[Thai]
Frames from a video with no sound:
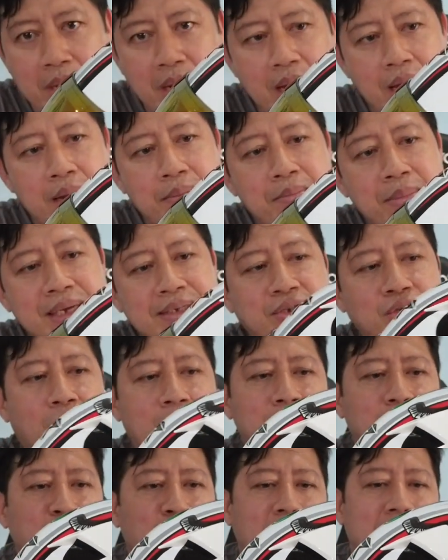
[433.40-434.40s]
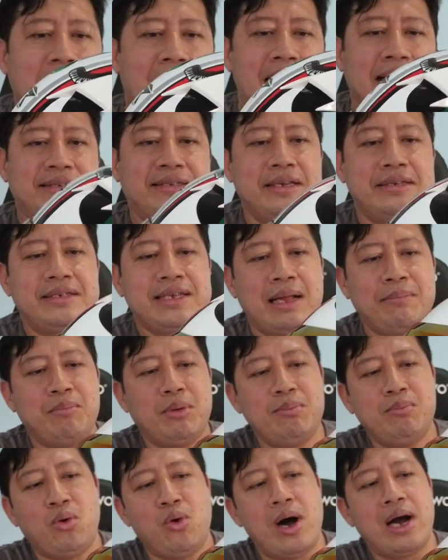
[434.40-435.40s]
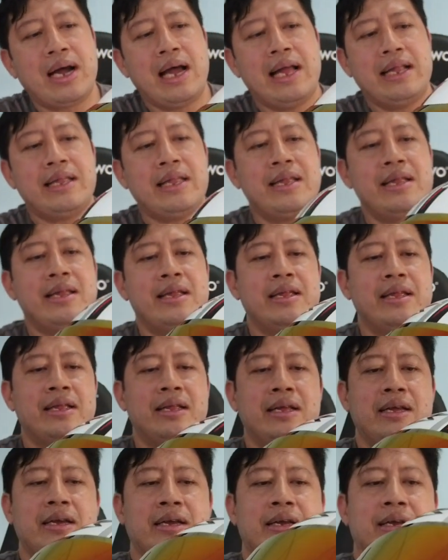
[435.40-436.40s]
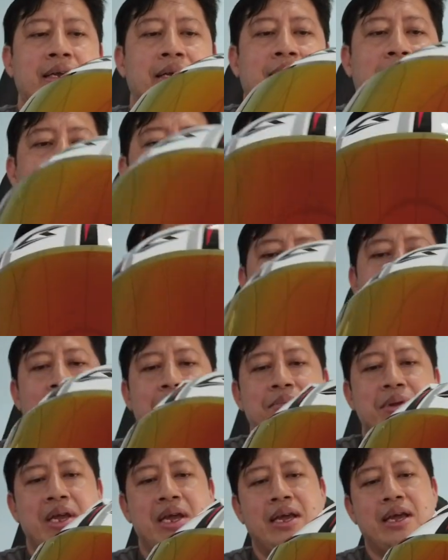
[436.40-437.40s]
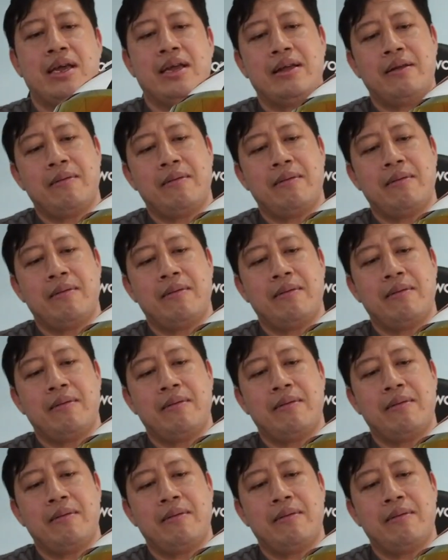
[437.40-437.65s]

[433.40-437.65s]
อ่ะมาชมลวดลายสีสันบนหมวกกันนะครับนี่